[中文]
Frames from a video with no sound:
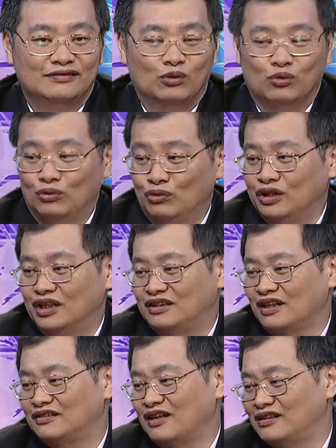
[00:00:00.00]
我我问你，
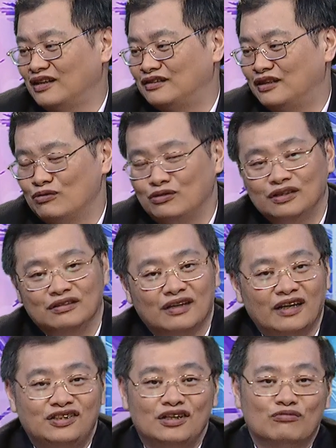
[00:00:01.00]
这样杀下来谁获利？
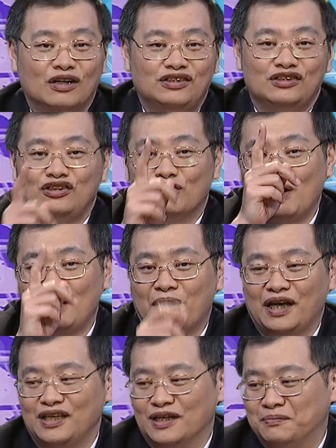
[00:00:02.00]
哎，今天外资只有卖一
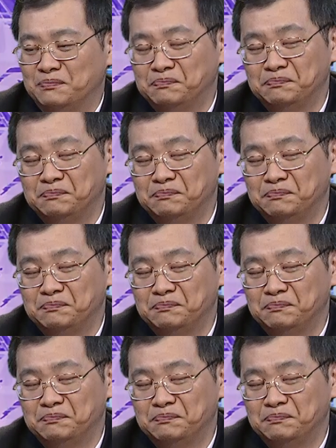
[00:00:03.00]
百亿哎，